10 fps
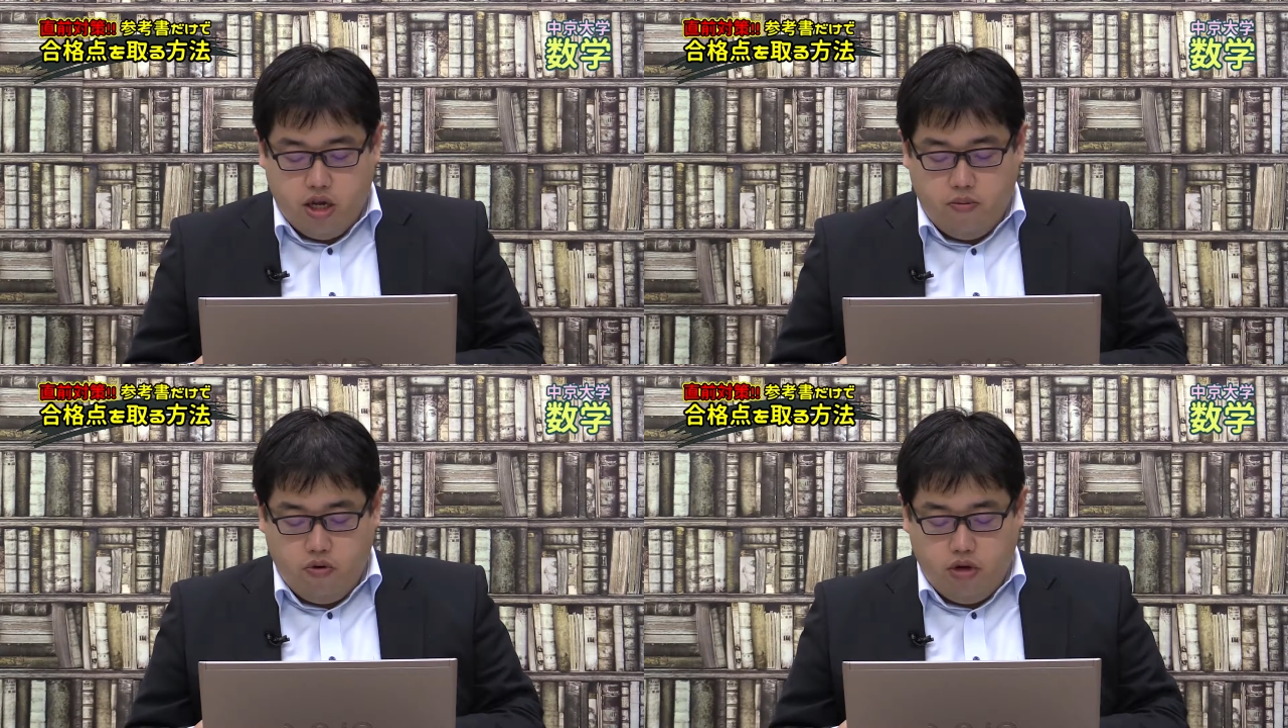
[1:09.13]

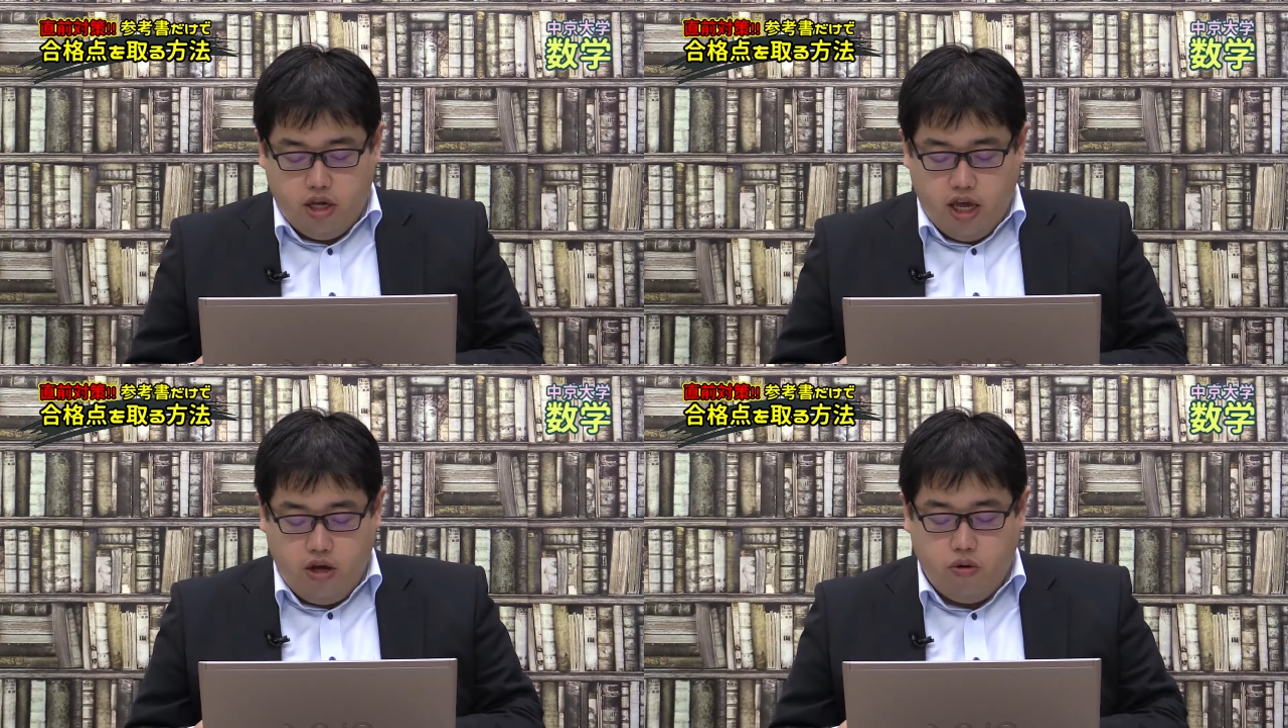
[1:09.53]
M
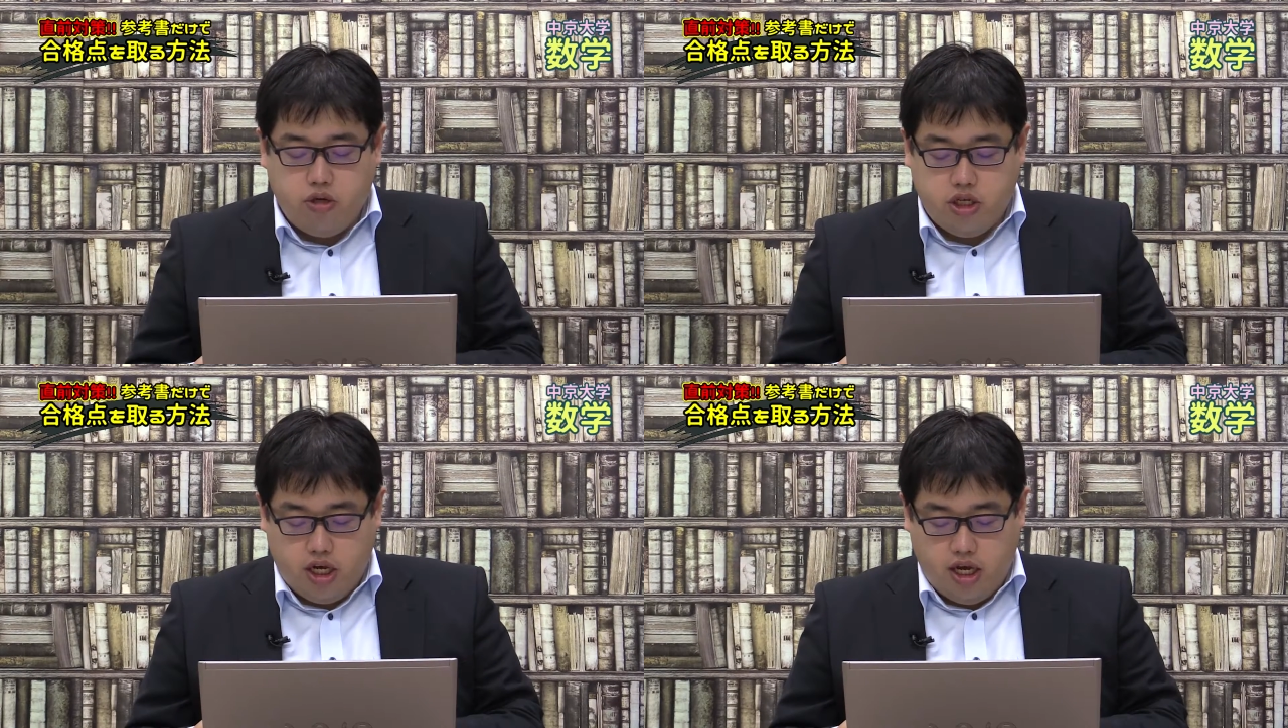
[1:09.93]
A
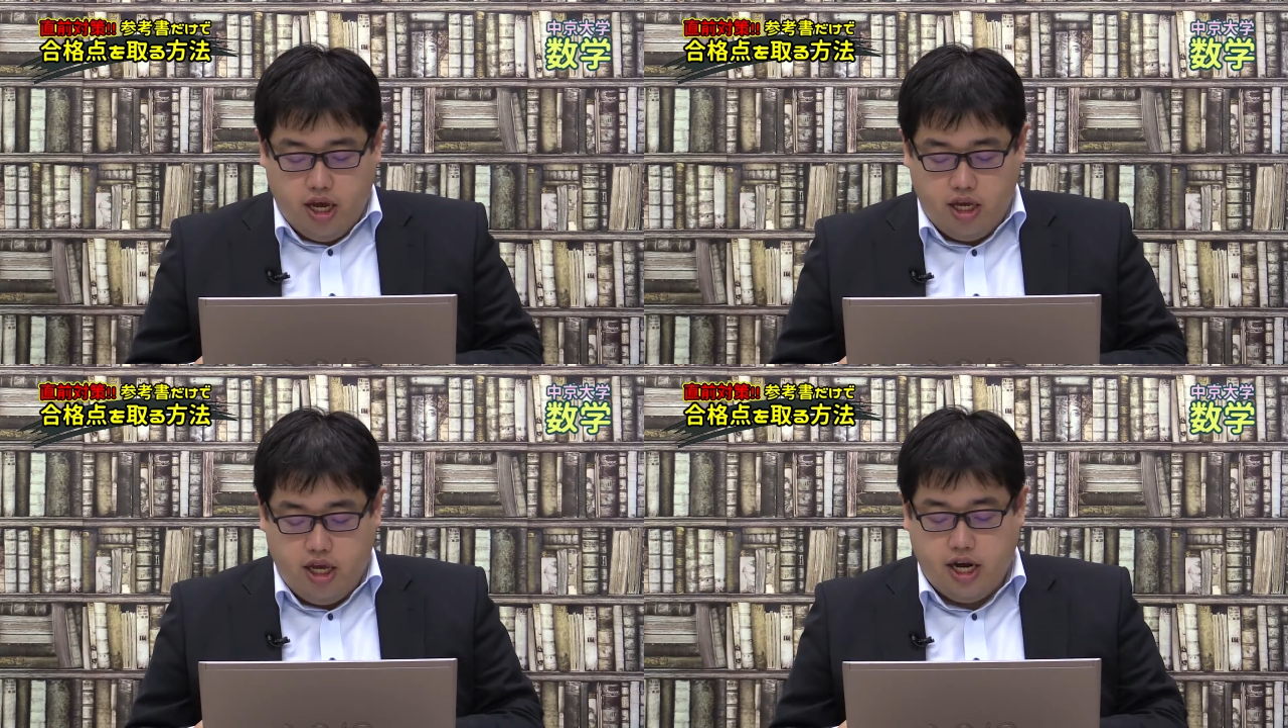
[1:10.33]
方式
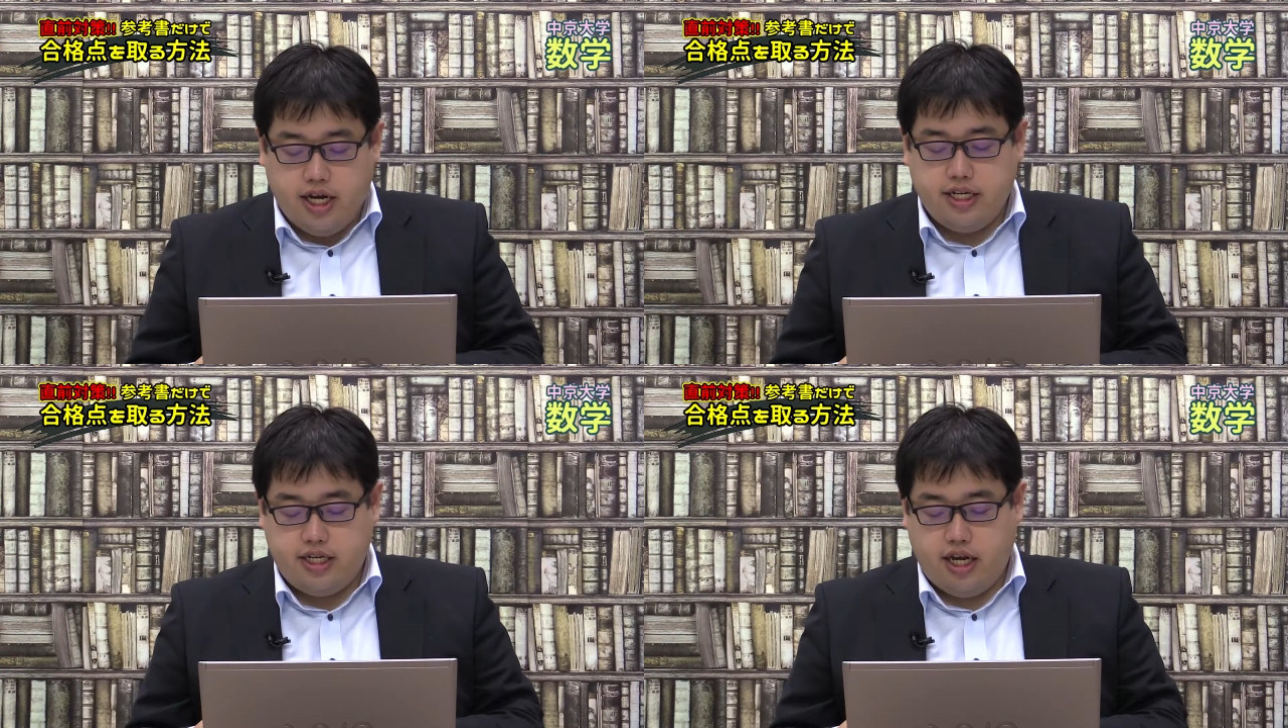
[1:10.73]
に
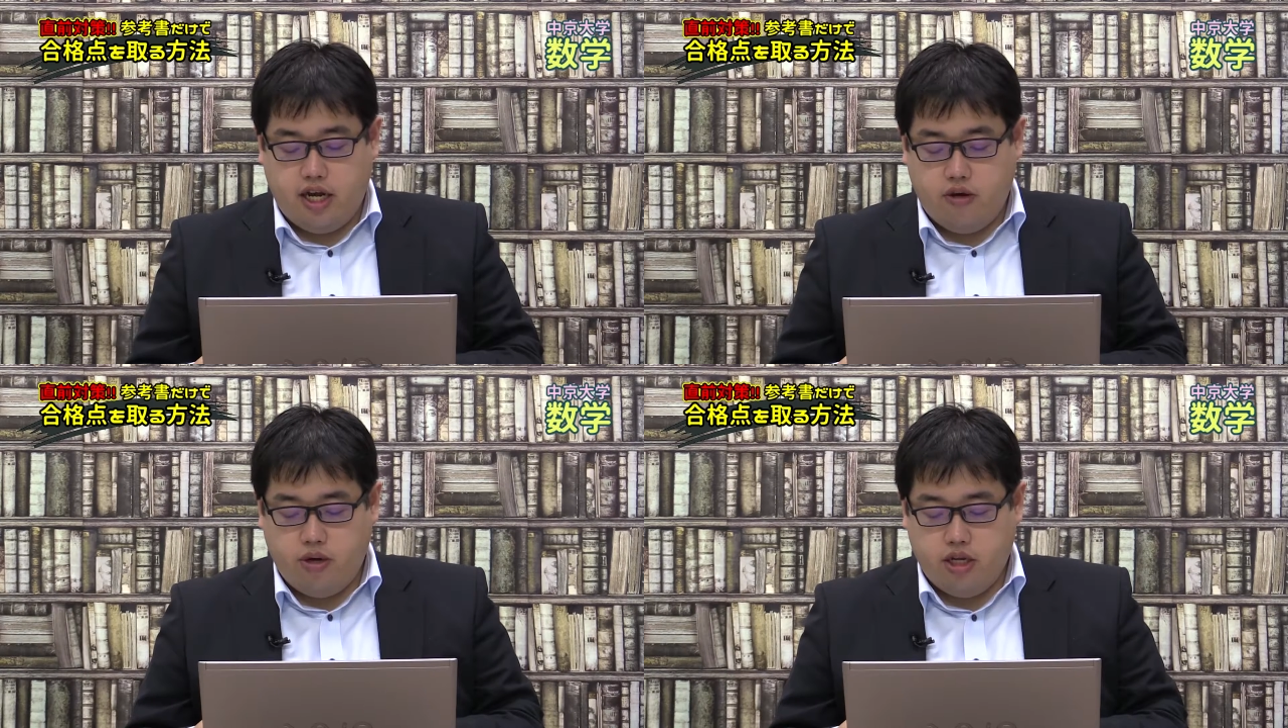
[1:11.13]
関し
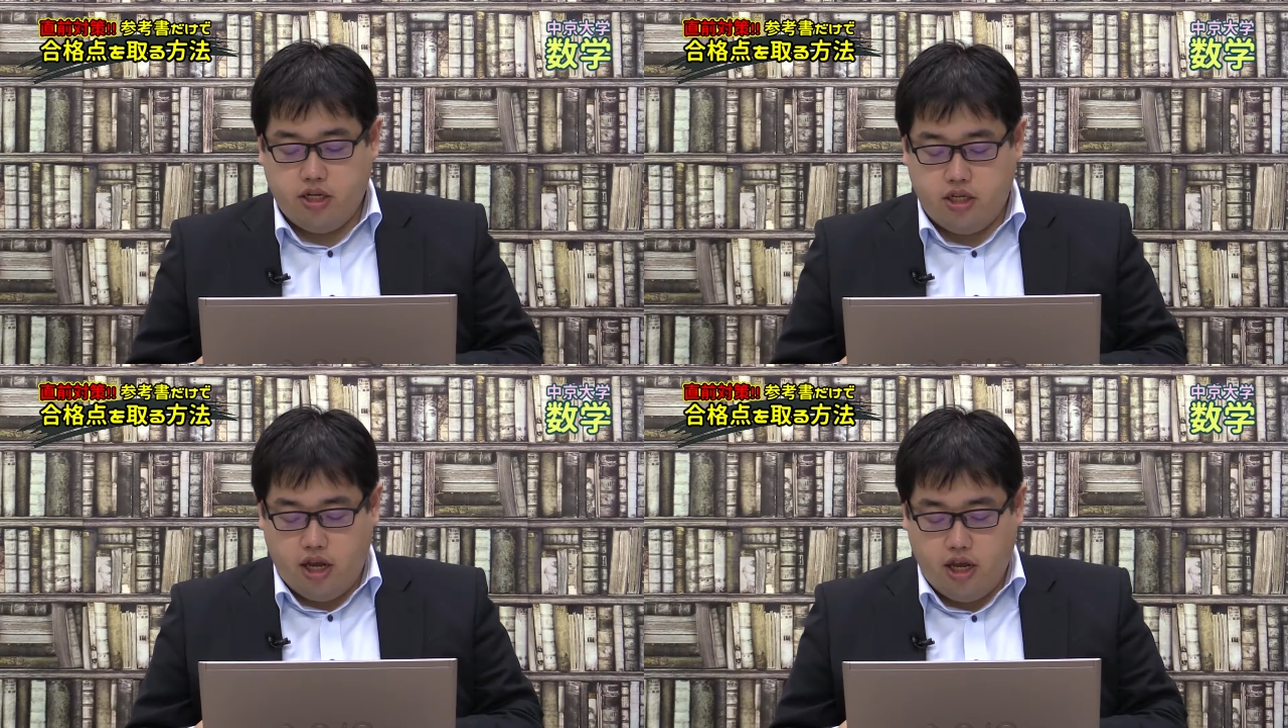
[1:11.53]
てはで
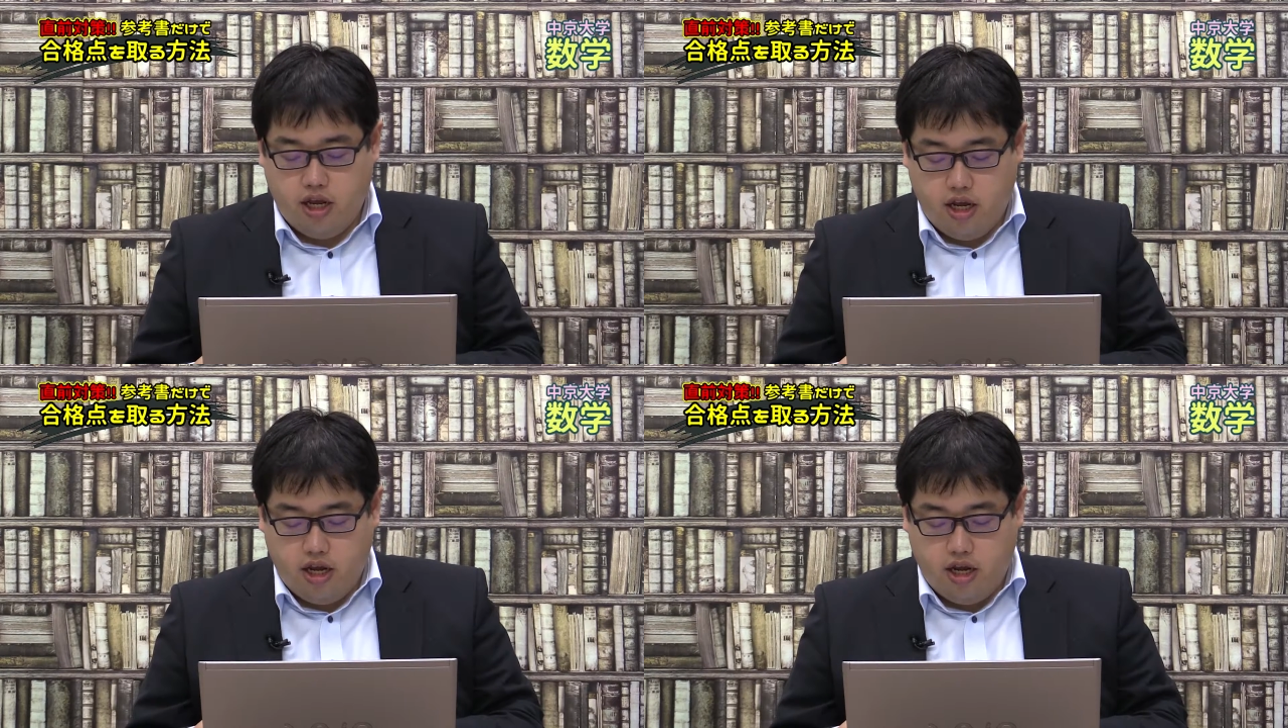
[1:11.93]
すね、
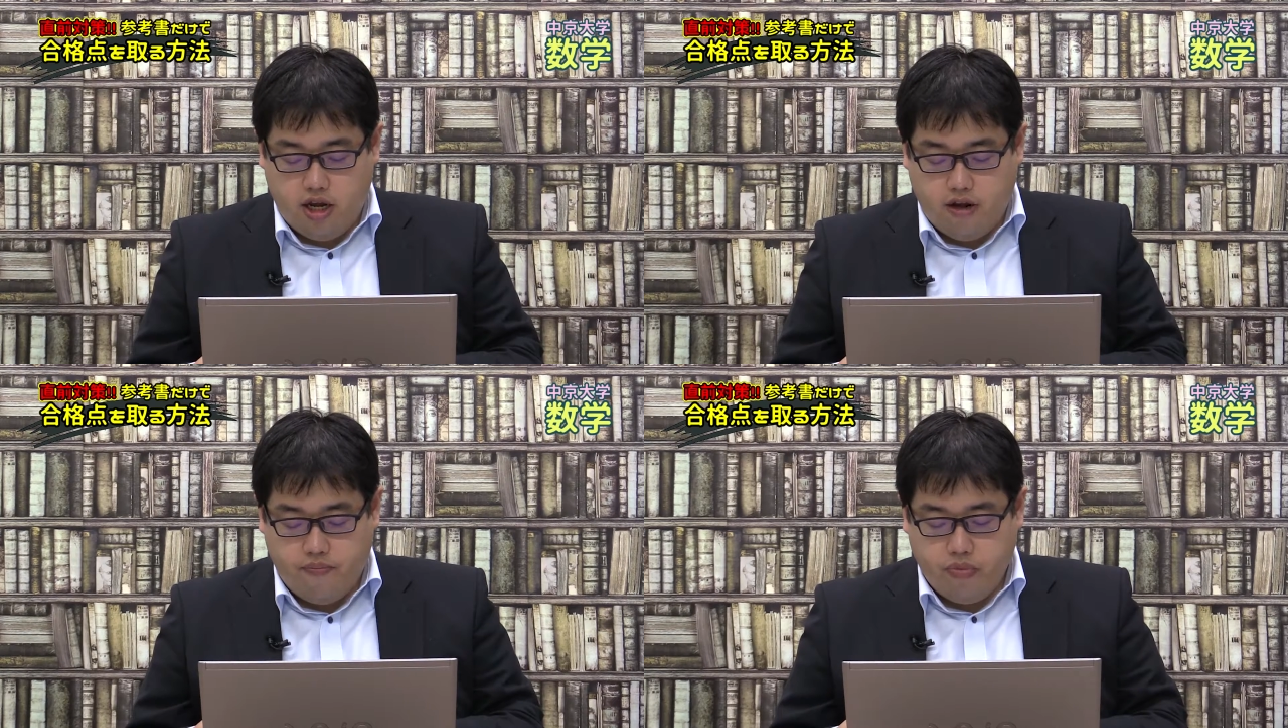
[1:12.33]

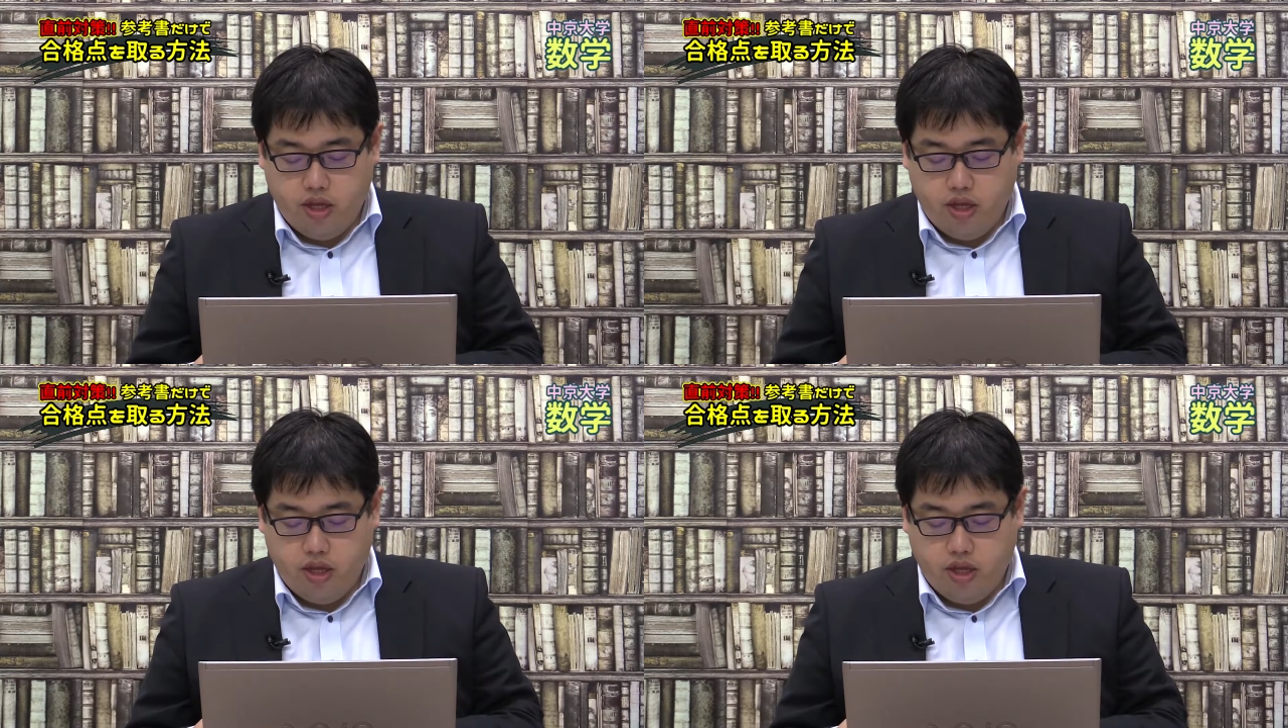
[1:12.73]
えー、